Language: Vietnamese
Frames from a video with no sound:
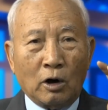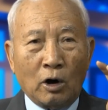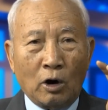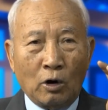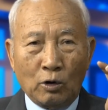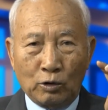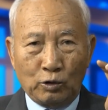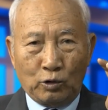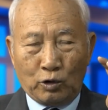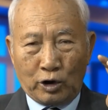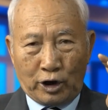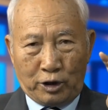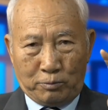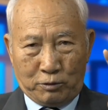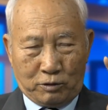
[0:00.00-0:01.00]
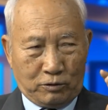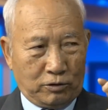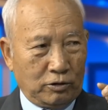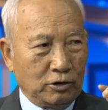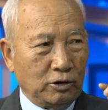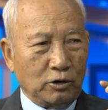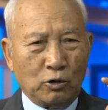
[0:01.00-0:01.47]
honorable
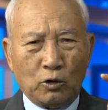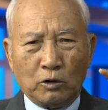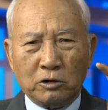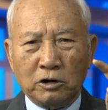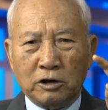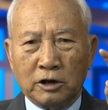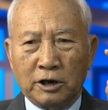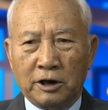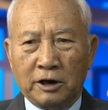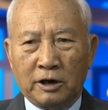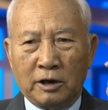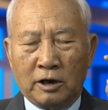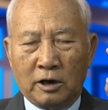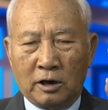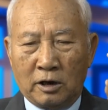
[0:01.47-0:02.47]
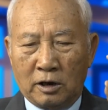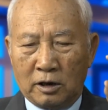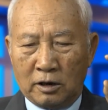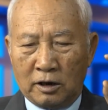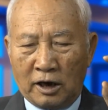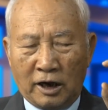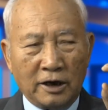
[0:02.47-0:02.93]
ừ. con người
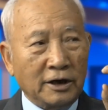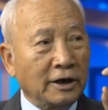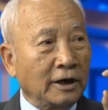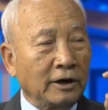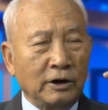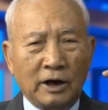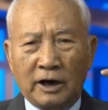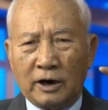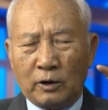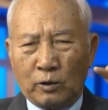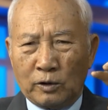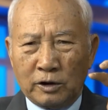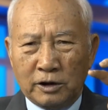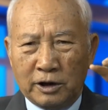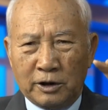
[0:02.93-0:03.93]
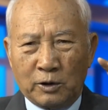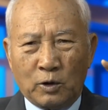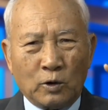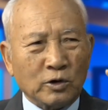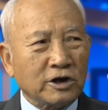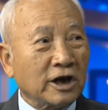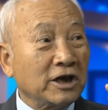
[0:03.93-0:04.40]
uh, đáng kính hay là à. con người
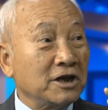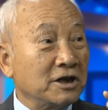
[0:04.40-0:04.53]
có danh